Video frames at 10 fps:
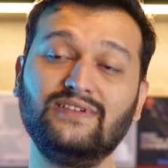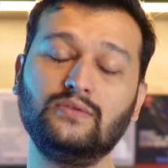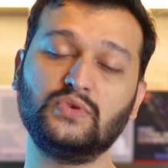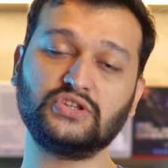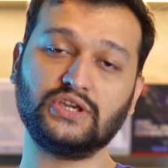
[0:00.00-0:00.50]

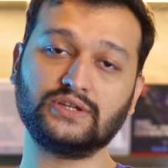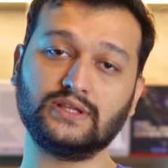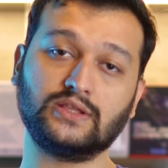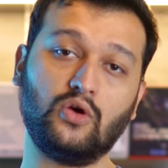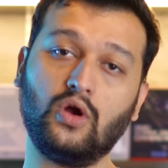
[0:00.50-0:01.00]
verimlilik
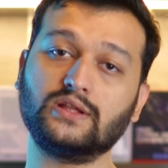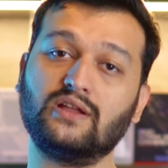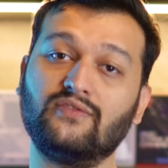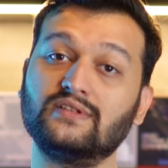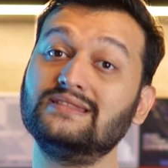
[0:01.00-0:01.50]
çekirdekleri o
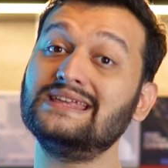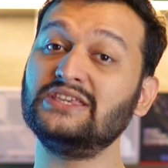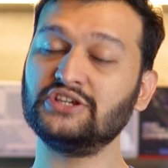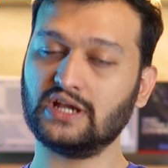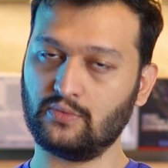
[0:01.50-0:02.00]
kadar fazla
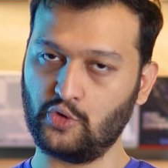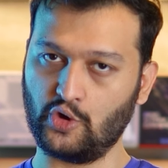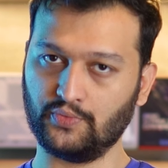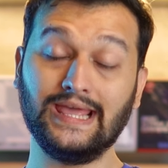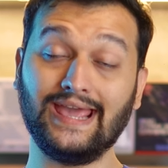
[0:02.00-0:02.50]
çıkamıyor.
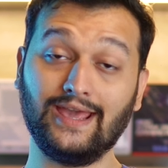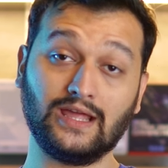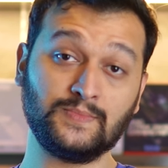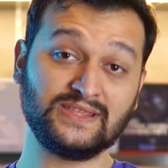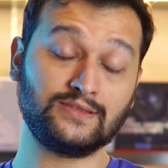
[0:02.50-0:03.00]

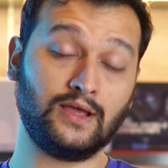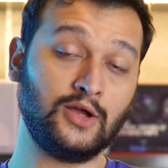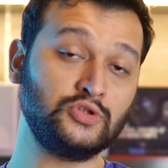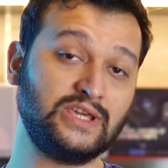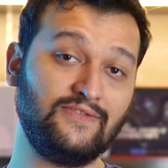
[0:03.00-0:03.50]
Eğer bizi daha
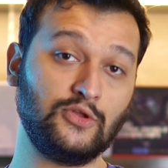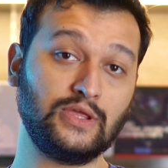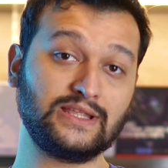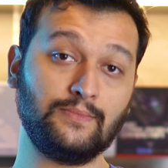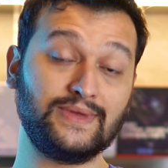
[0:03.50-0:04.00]
önceki
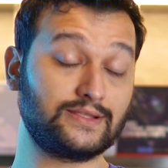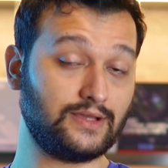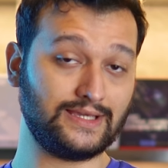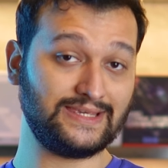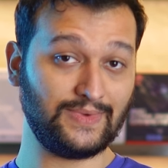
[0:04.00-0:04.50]
videolardan beri
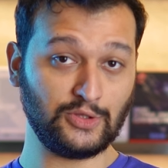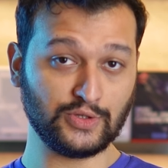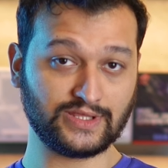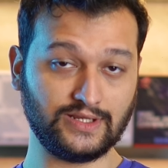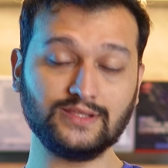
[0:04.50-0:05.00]
takip
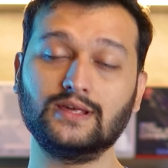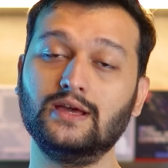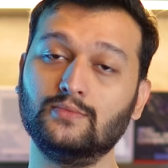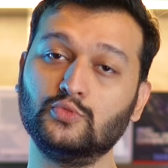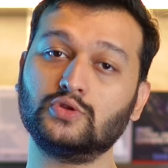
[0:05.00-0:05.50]
ediyorsanız
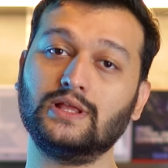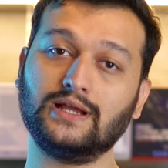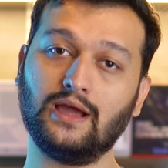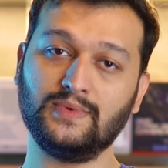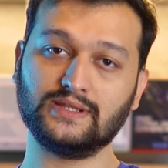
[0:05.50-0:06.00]

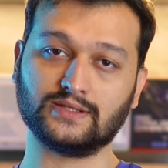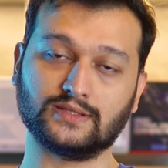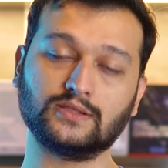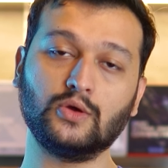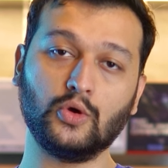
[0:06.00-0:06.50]
mutlaka
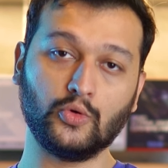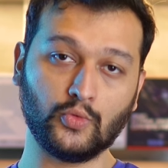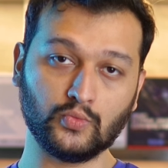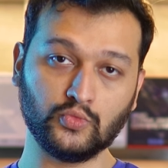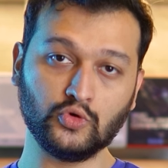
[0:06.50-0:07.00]
bilirsiniz.
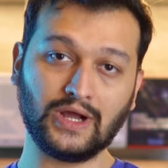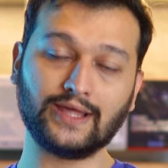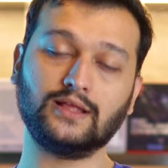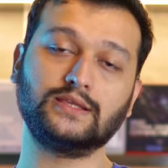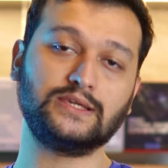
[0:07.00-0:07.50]
Bu
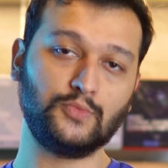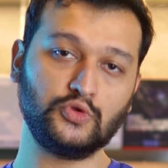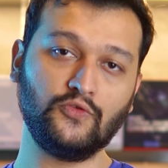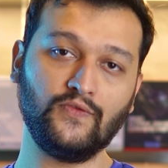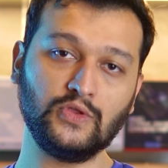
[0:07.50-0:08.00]
kanaldaki
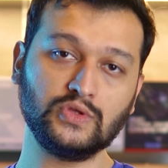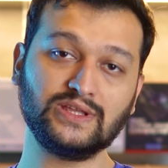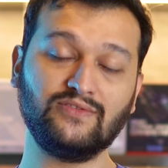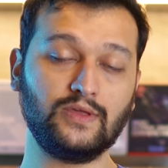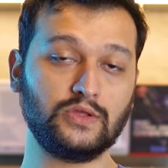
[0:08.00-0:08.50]
bütün
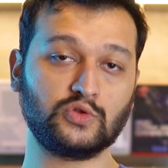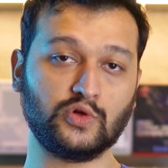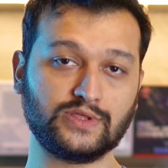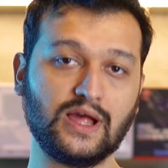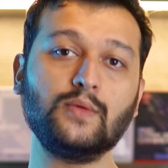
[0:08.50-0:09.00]
videoları ve
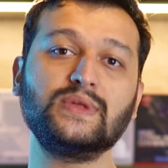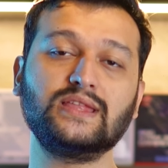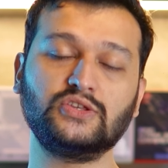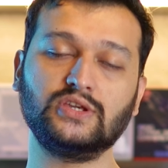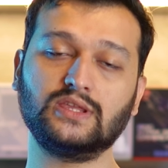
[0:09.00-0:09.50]
sosyal
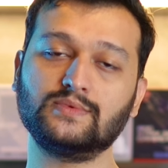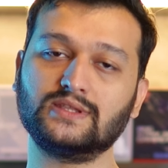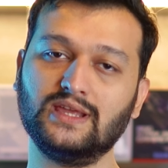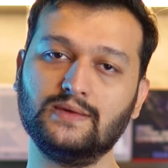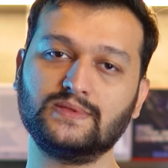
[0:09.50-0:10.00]
medya
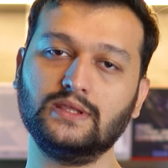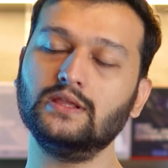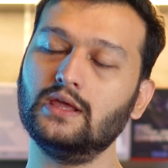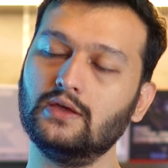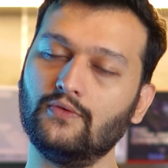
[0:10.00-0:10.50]
çekimimizin hepsinin
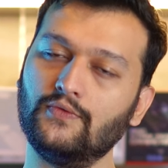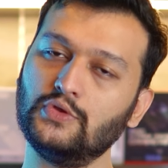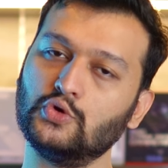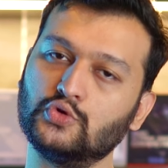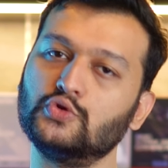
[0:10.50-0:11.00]

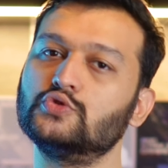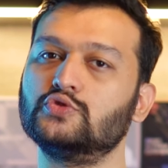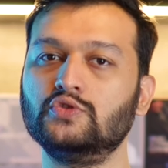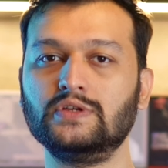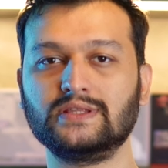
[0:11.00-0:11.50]
video
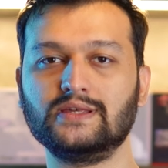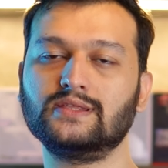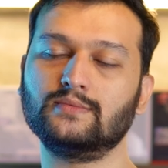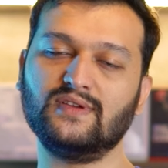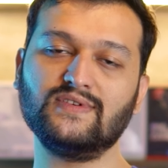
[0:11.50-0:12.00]
kurgusunu,
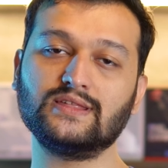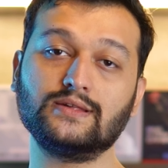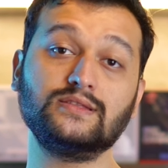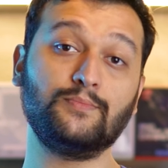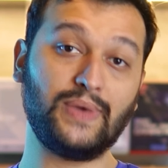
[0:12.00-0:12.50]
tasarımını
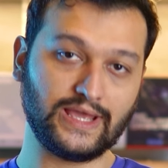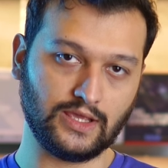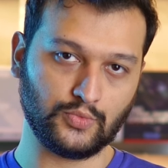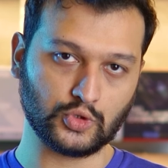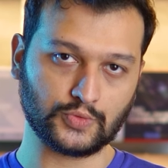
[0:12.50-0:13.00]
vesairesini ben
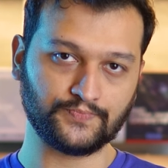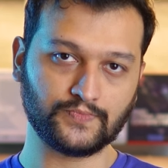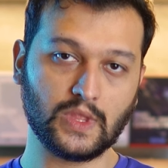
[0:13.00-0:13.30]
yapıyorum.